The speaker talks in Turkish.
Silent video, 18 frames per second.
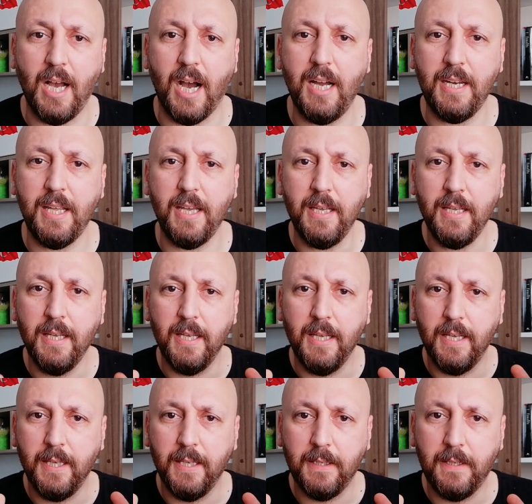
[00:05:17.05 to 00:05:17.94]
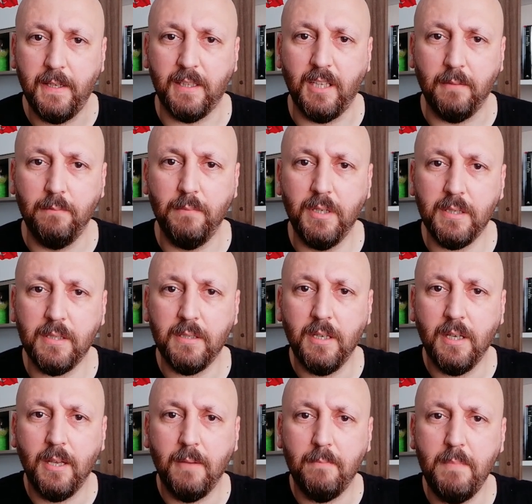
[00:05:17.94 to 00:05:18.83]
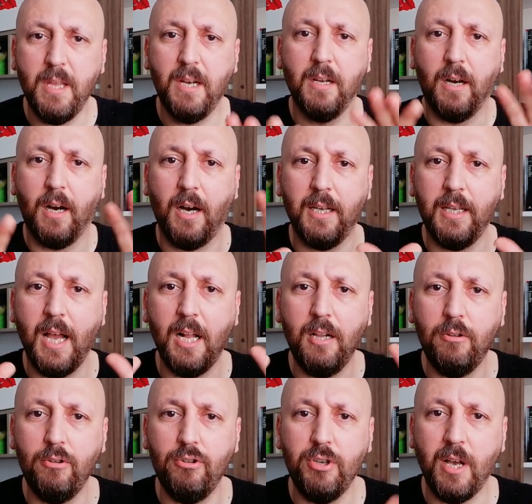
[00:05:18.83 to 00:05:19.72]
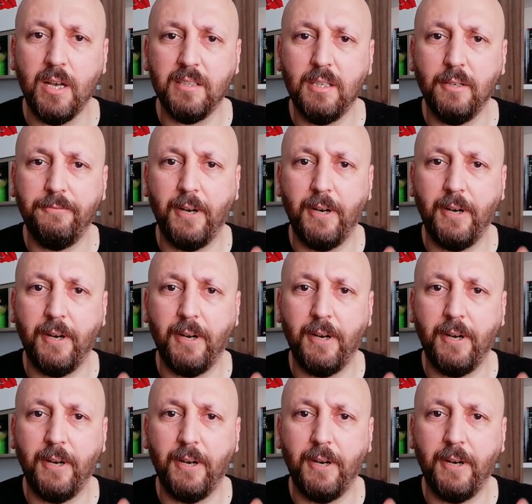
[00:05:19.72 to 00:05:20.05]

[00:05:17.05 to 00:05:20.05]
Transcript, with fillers: Yani kitabımız bir hayal dünyası,